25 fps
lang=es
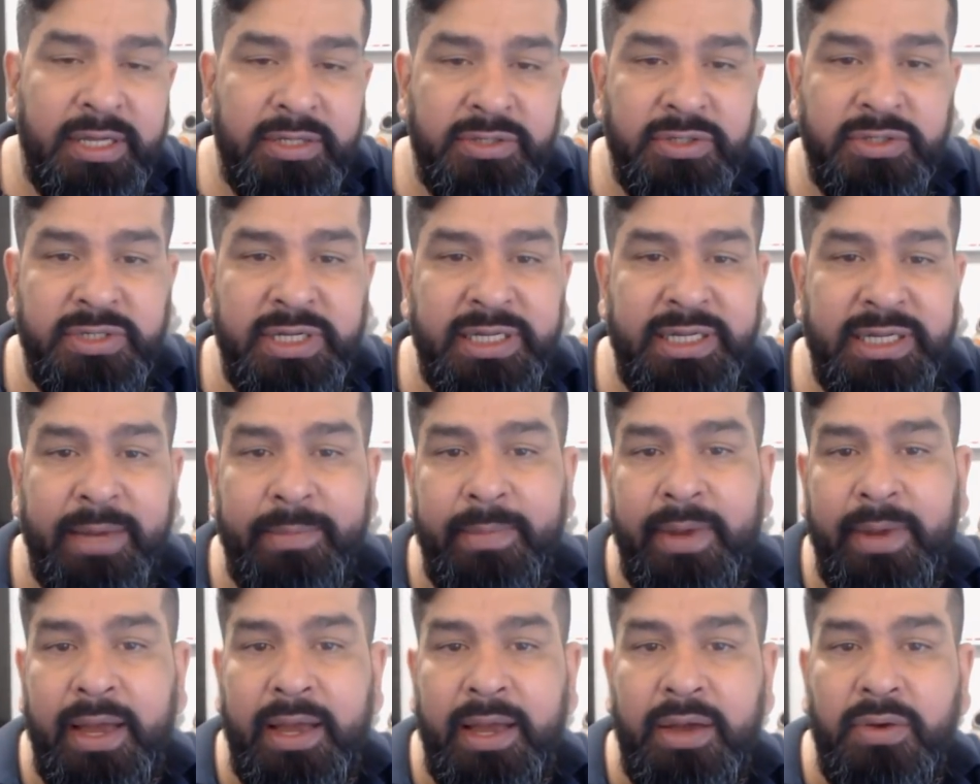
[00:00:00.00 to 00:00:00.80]
Eso se
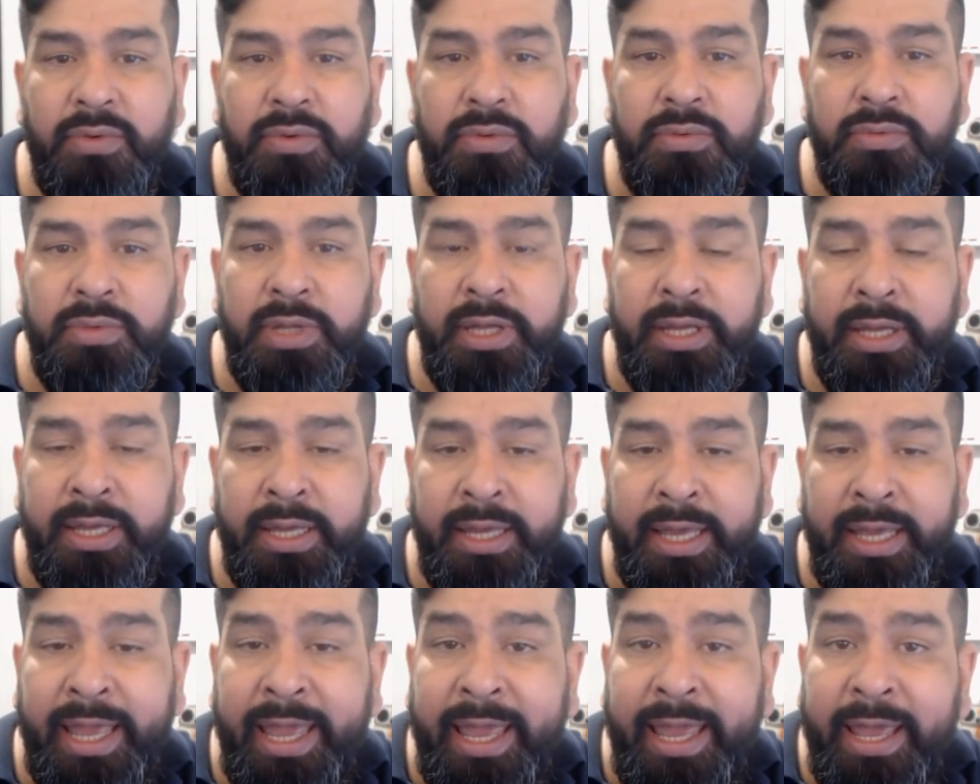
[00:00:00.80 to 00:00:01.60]
llama
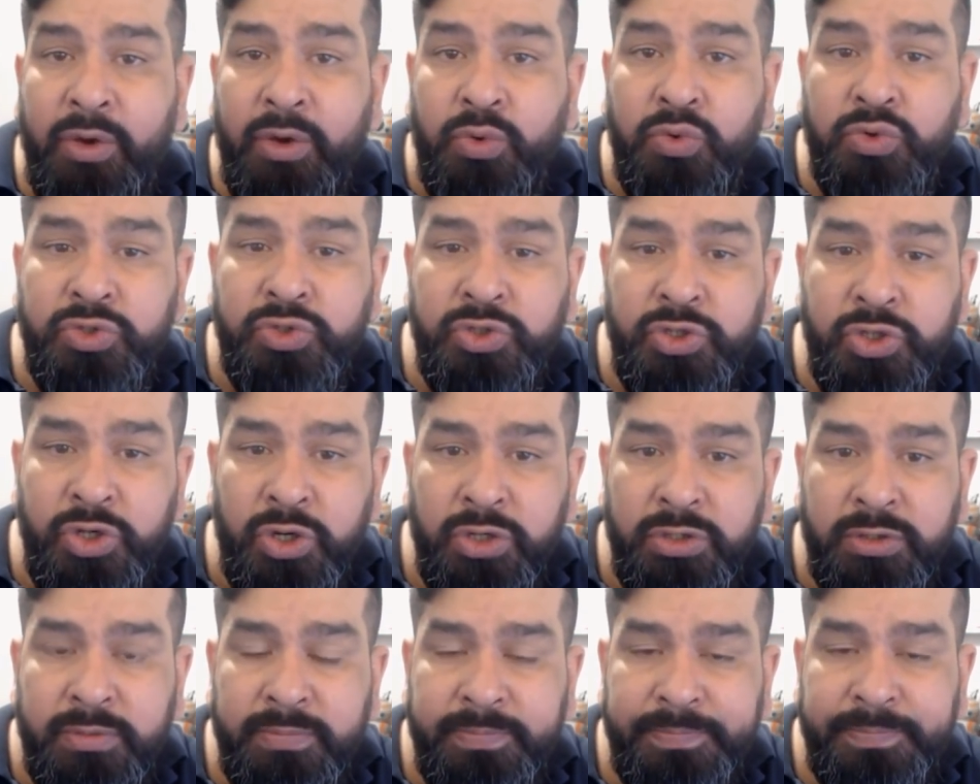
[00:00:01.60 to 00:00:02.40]
eh,
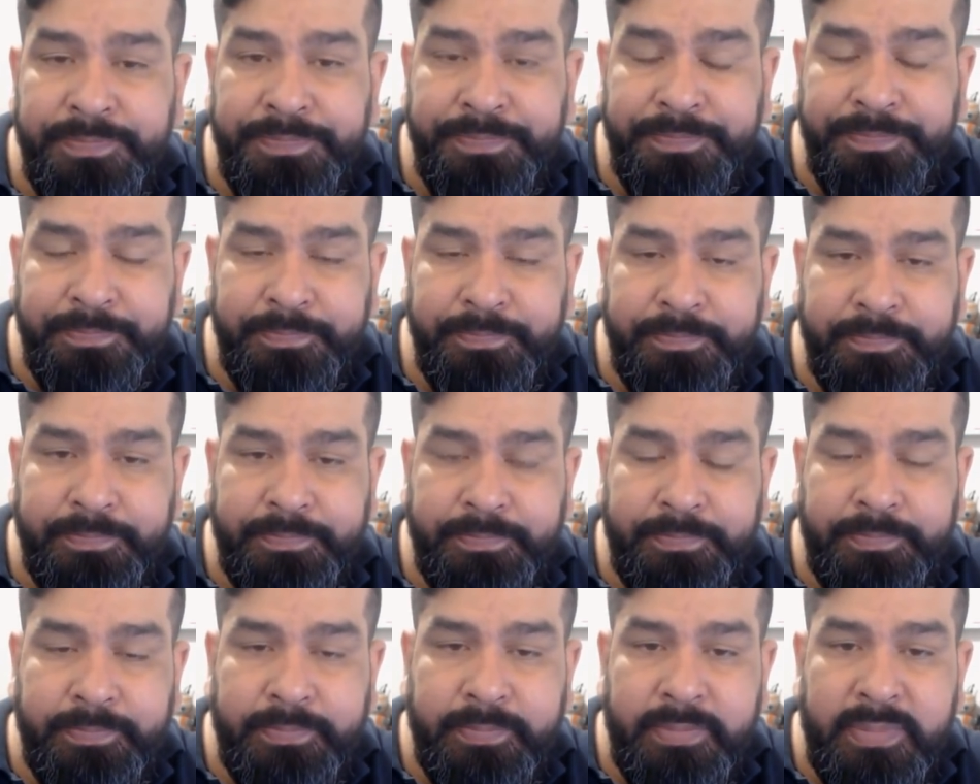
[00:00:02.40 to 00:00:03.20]
ejecución
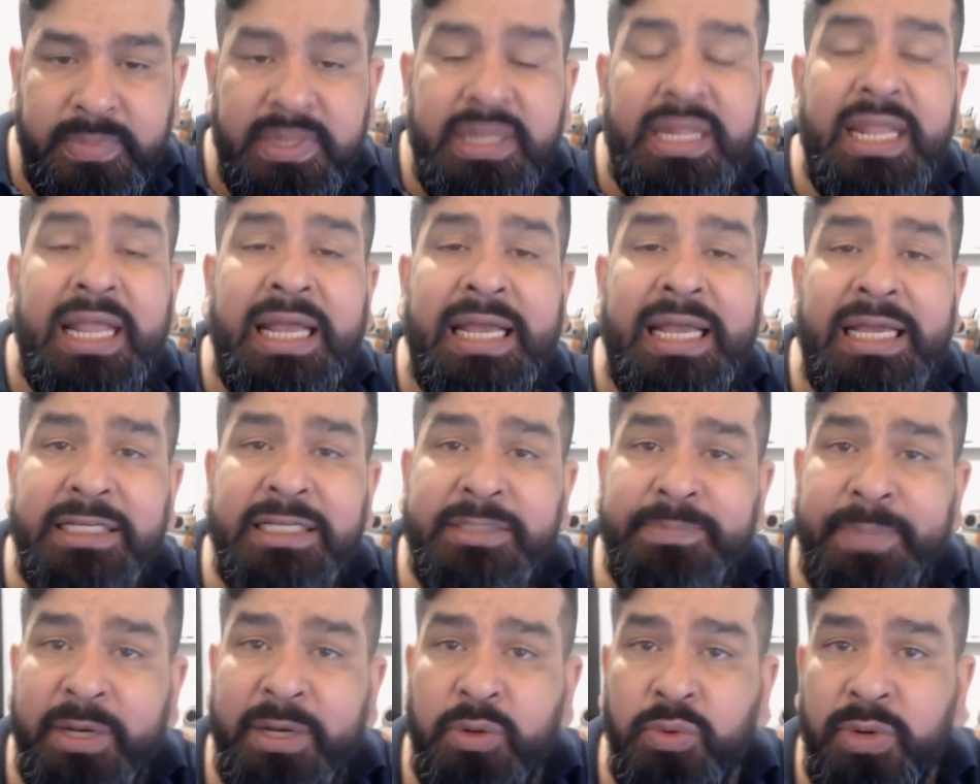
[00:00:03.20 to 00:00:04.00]

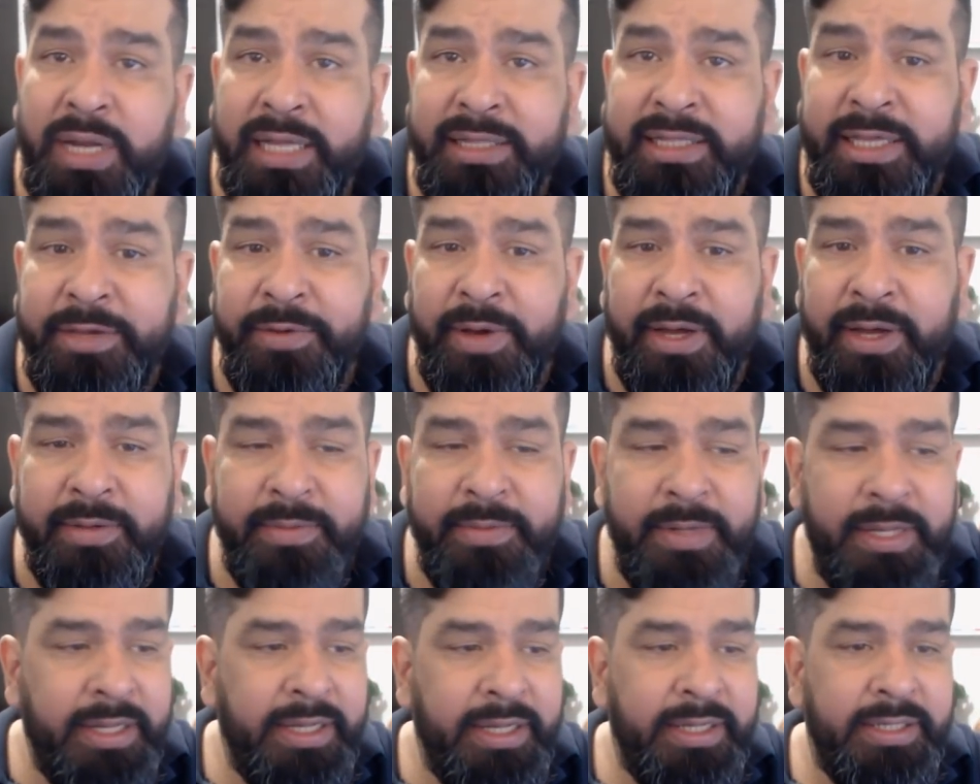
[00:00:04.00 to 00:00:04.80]
especulativa.
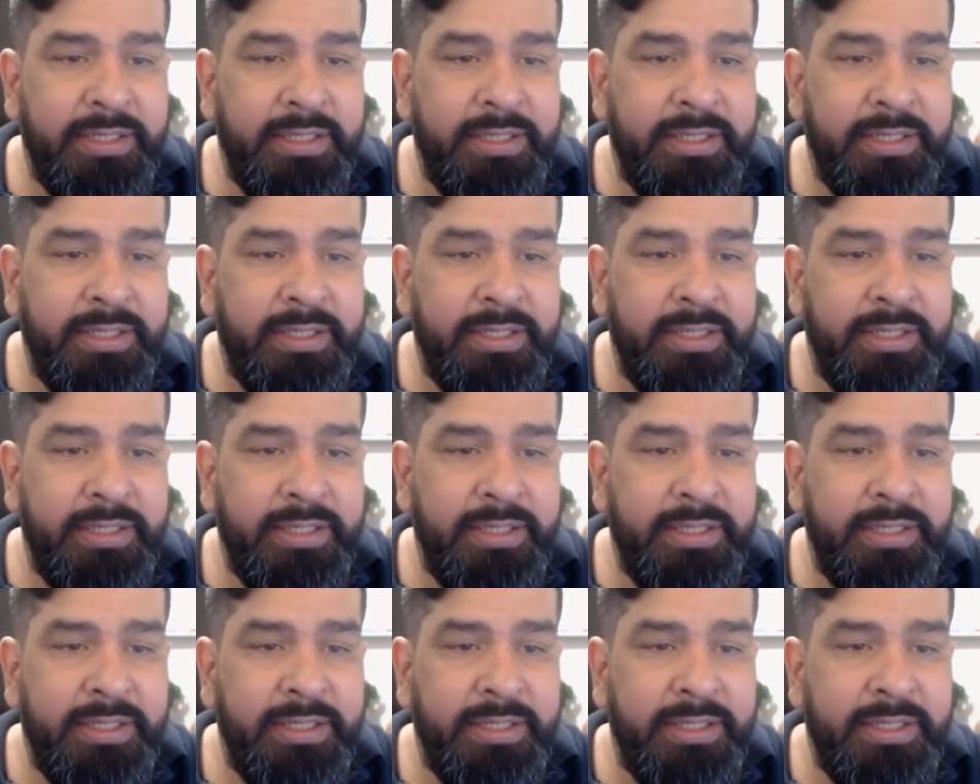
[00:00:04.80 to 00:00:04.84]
